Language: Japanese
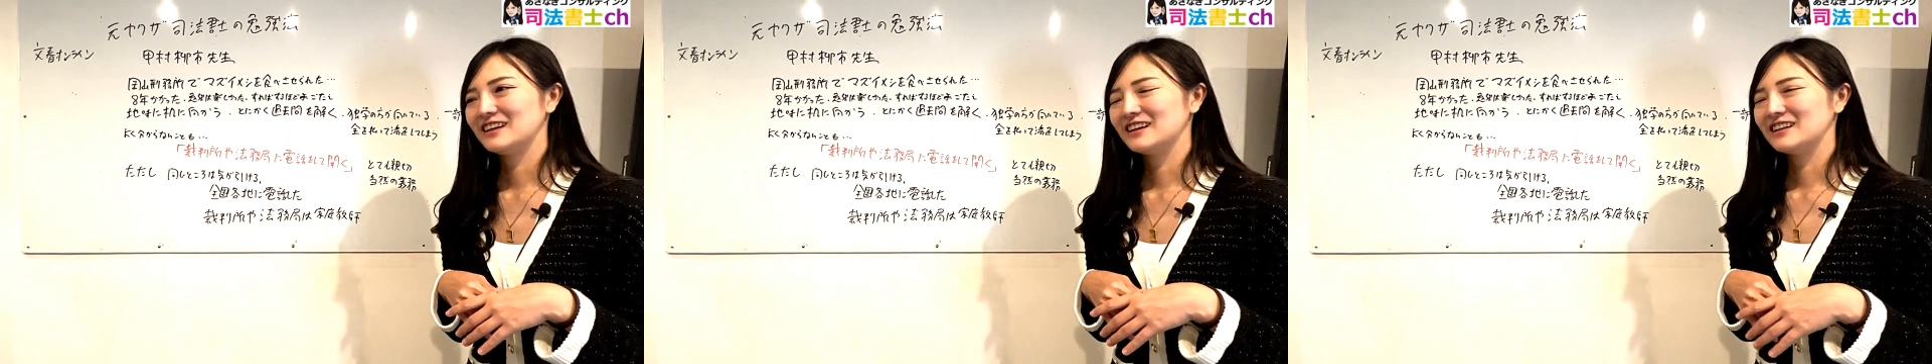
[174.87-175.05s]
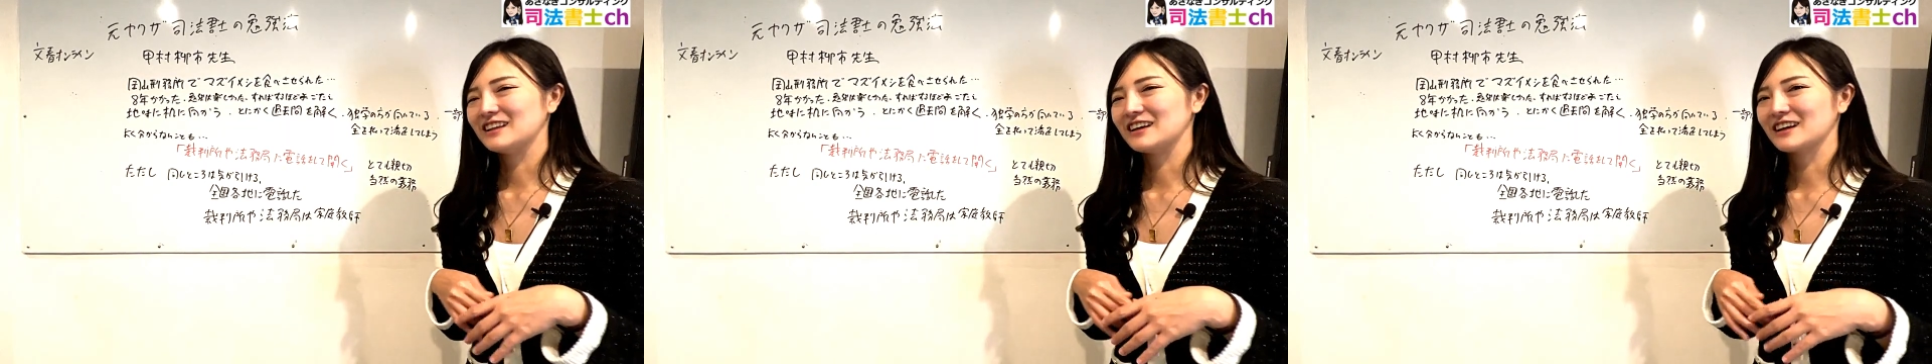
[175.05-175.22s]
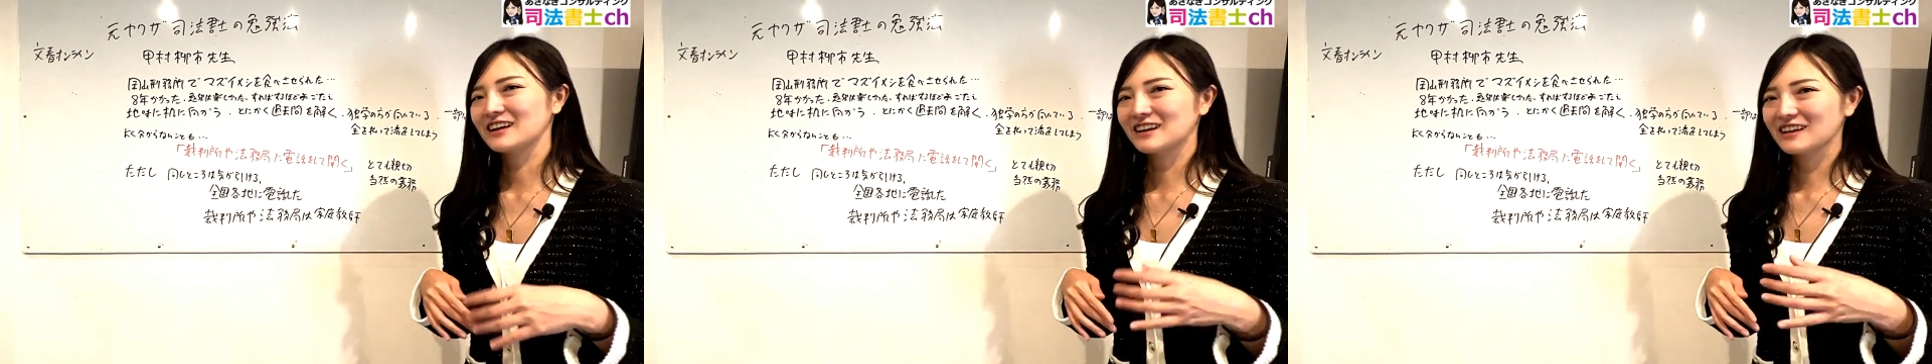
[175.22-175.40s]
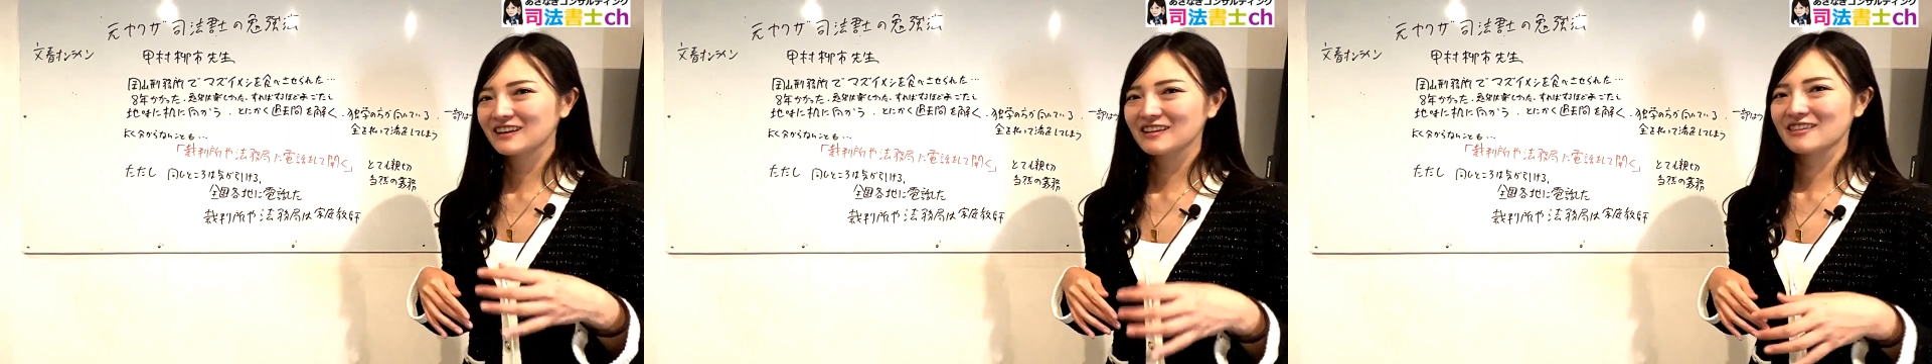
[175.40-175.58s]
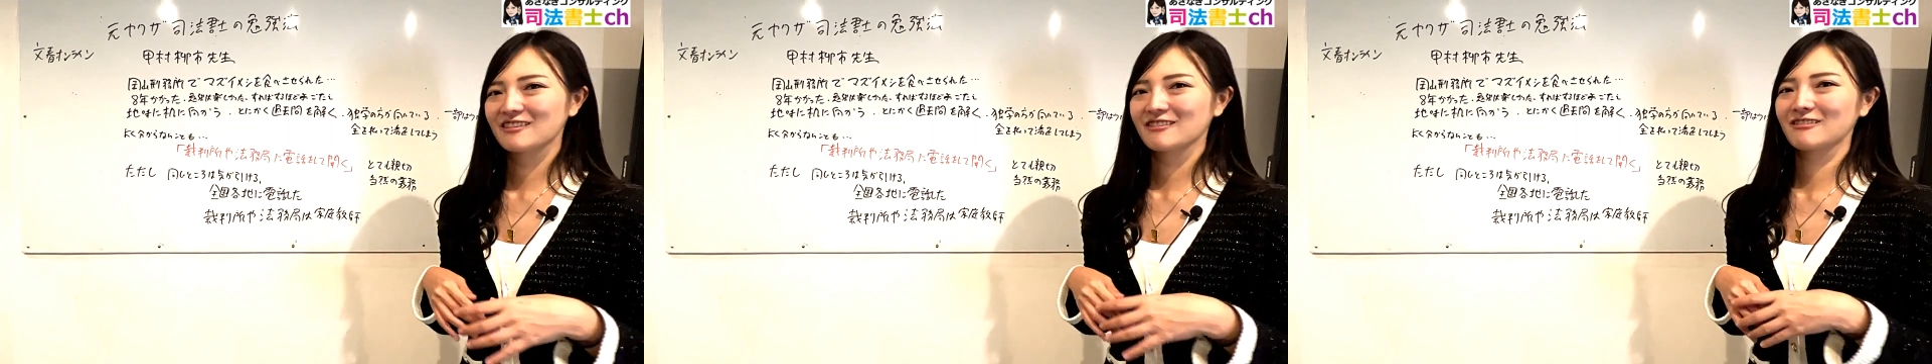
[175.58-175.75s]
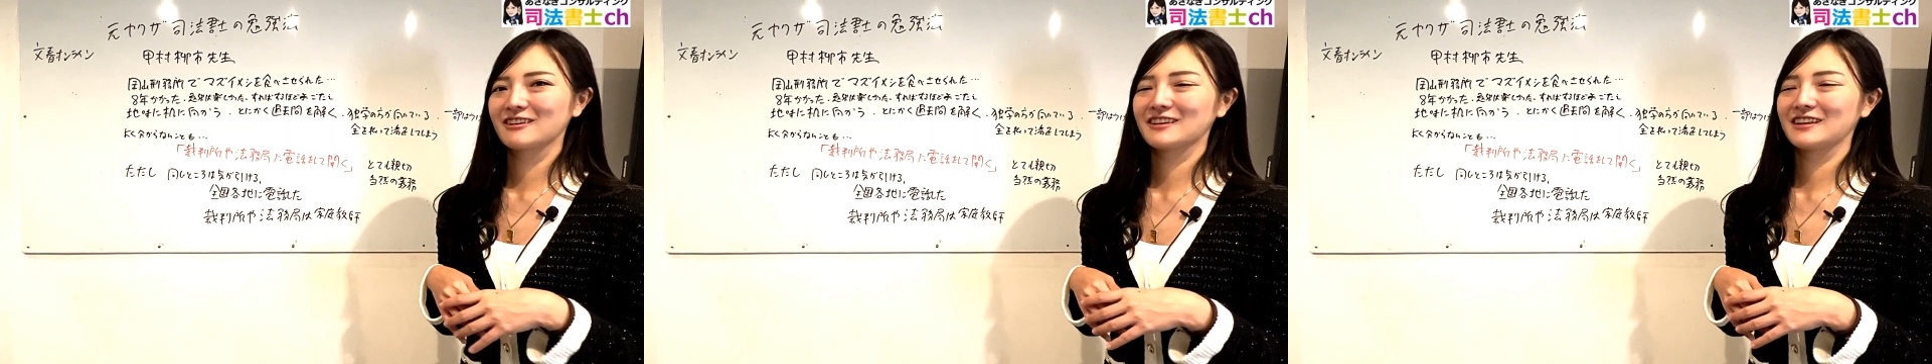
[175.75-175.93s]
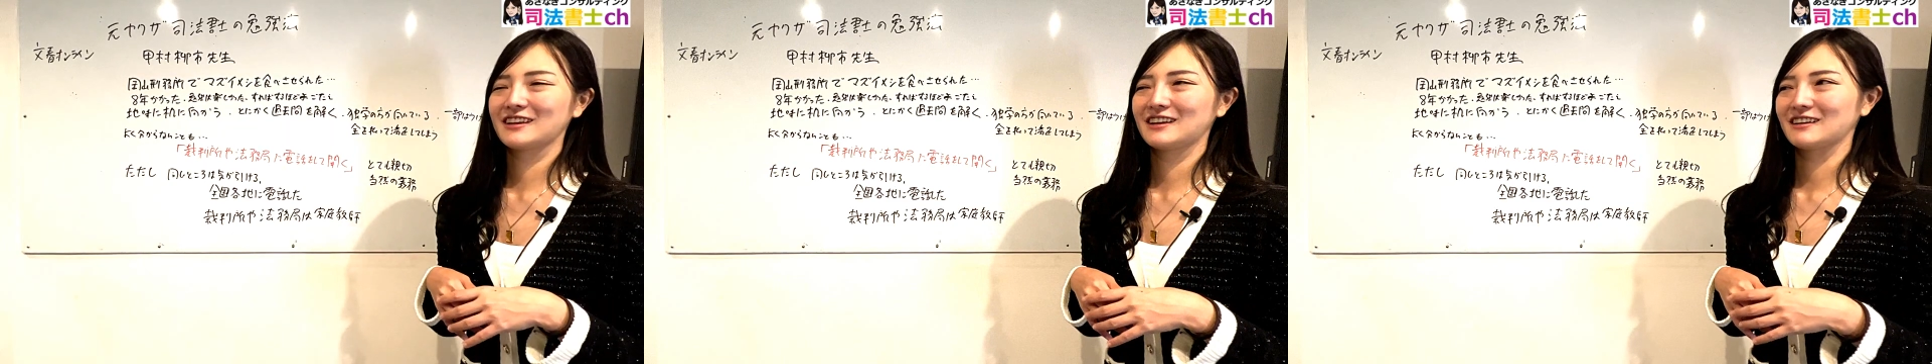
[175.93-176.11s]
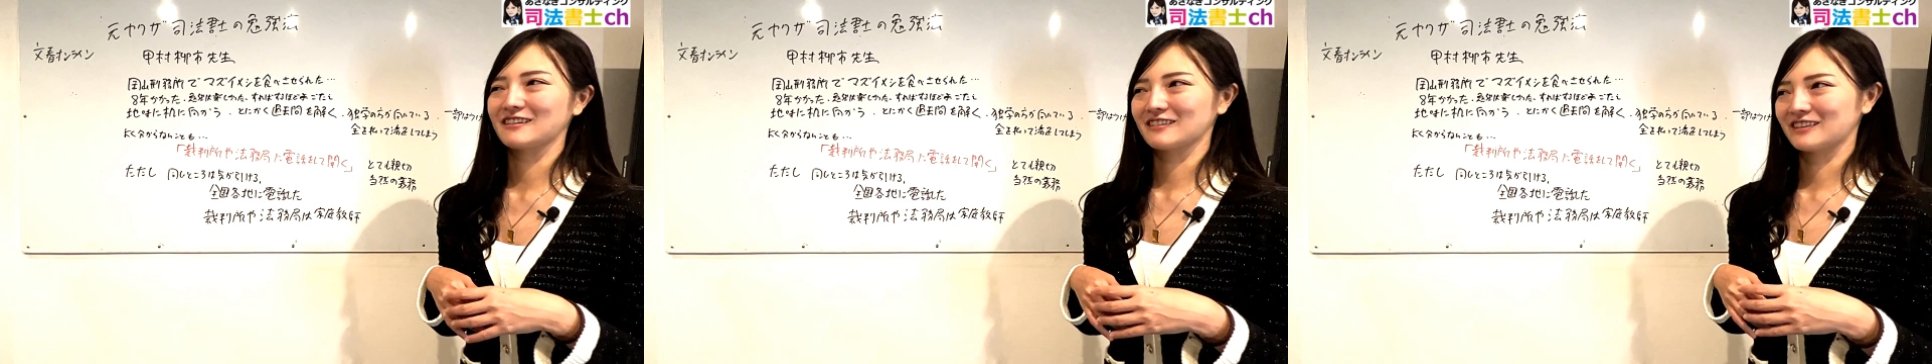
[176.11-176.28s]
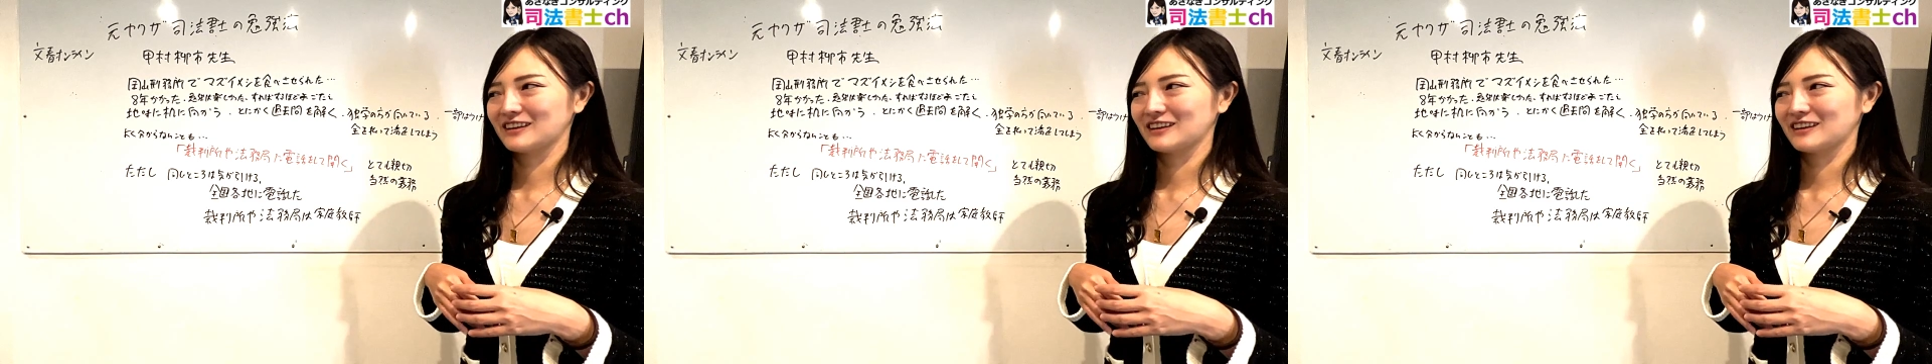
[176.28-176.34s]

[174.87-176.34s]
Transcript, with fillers: なかなか取得ができなく